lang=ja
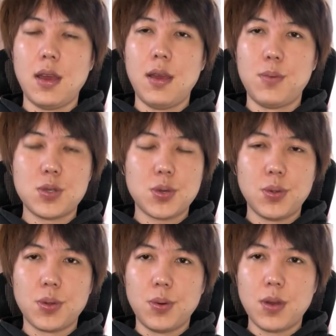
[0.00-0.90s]
えもしこの
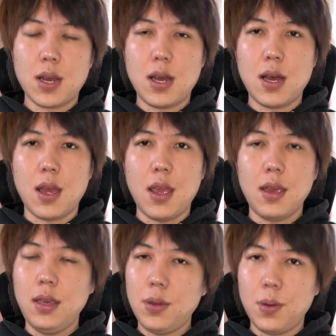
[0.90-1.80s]
動画が、えー、
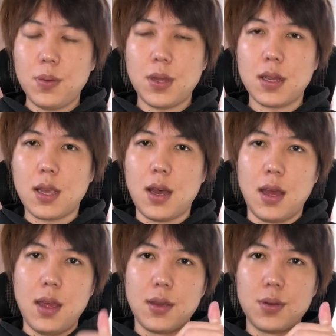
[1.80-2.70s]
いいと思った方、
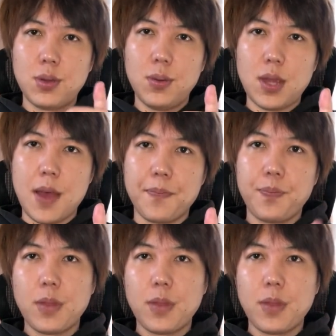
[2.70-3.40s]
えー、グッドボタン